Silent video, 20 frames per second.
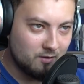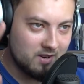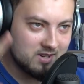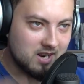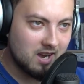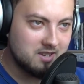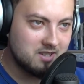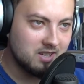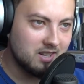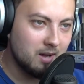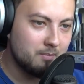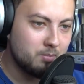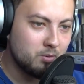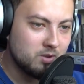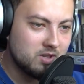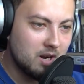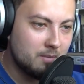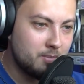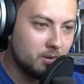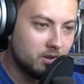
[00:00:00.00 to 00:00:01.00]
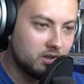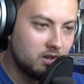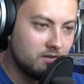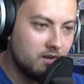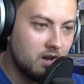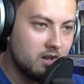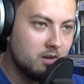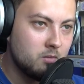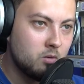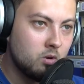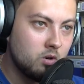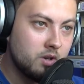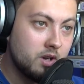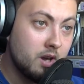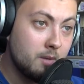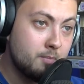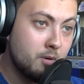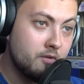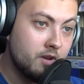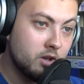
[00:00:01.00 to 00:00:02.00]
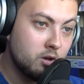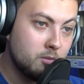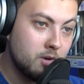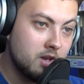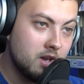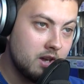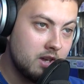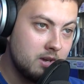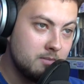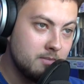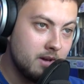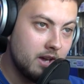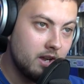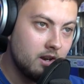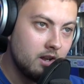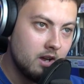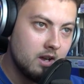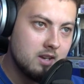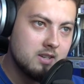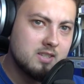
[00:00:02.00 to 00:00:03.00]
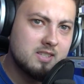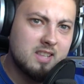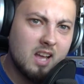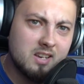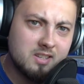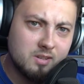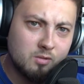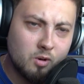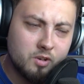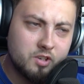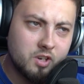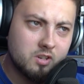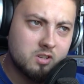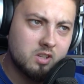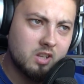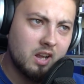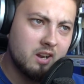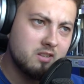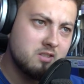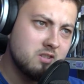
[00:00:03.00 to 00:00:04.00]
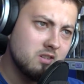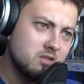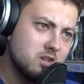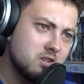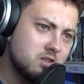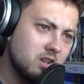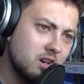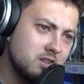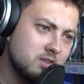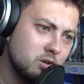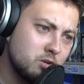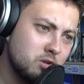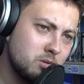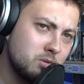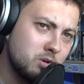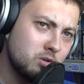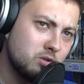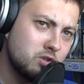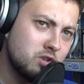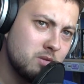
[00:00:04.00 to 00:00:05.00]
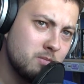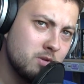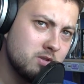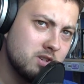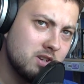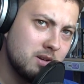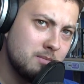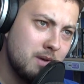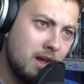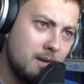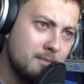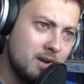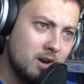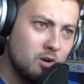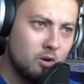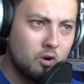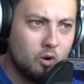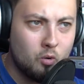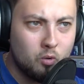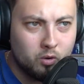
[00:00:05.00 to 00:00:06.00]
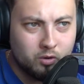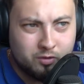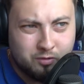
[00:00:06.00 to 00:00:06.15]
uważajcie na puzzle pod dywanem. O nie, powiadomienia e-mail. Zdarzyło się, 4483 może nie miałem, ale około